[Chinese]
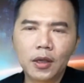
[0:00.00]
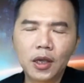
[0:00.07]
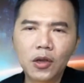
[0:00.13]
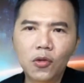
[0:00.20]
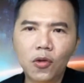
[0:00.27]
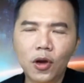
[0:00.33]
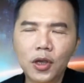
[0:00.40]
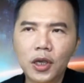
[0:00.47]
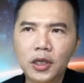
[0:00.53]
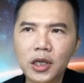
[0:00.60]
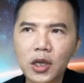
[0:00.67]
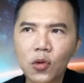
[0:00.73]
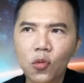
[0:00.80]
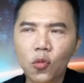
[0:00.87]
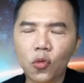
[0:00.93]
英国已
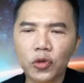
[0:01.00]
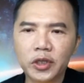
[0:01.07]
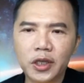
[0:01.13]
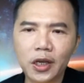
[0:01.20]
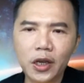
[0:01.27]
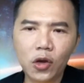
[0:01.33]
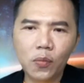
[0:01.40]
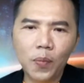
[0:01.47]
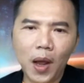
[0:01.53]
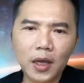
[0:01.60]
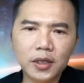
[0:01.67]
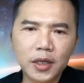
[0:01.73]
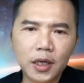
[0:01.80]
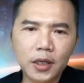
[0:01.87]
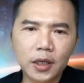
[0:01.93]
经有五十六
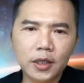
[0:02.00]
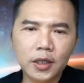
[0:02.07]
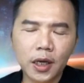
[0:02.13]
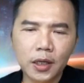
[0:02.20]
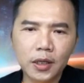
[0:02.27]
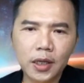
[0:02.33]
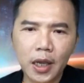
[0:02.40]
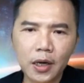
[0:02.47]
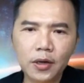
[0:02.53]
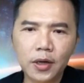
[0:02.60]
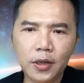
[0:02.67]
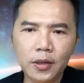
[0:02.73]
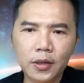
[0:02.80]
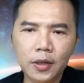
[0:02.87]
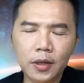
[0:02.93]
八线的成年
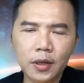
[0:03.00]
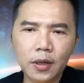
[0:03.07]
人，